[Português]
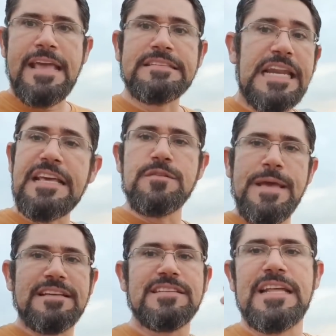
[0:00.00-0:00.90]
aí, em três
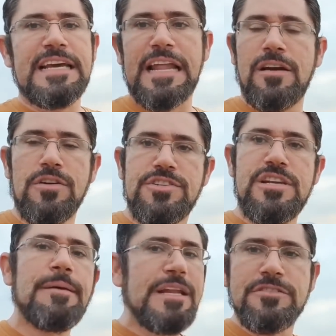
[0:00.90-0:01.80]
meses, dando aquela
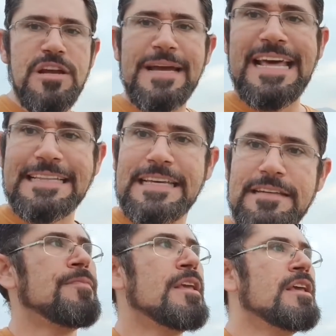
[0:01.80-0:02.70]
gotinha, a menina não tinha mais nada.
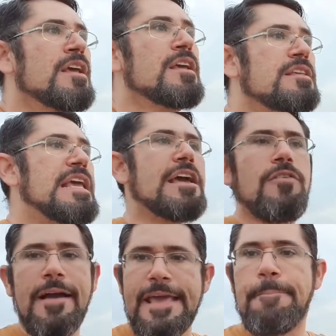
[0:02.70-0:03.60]
E aí
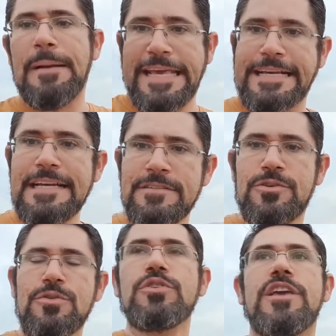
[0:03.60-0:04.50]
eu aí
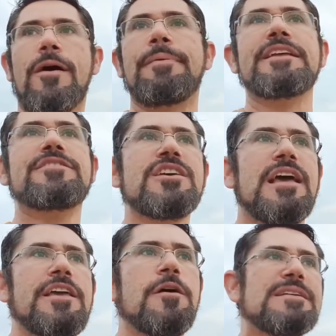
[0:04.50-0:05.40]
aplicando o que eu
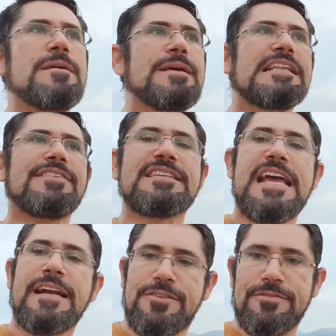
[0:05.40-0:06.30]
aprendia e eu percebi que dava
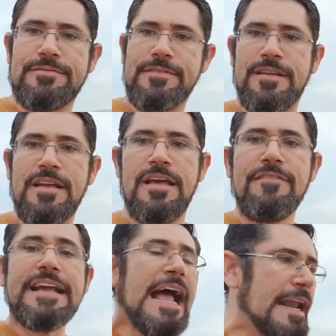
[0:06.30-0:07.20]
certo.
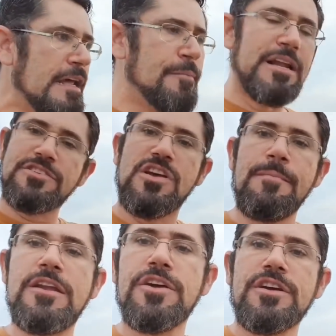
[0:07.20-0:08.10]
Caramba, olha só,
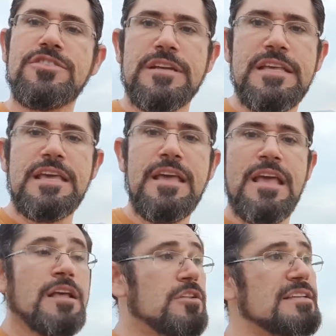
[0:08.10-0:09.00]
melhorou isso aqui.
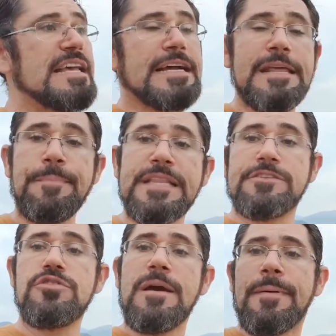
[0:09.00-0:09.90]
Nossa, a gripe da
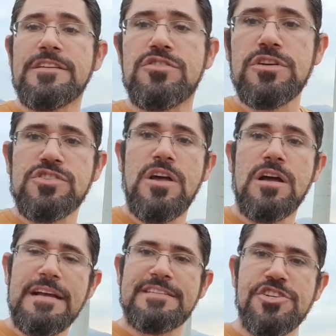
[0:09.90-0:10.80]
Júlia passou só
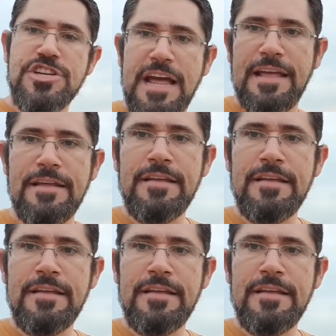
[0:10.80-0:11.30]
com esse chá.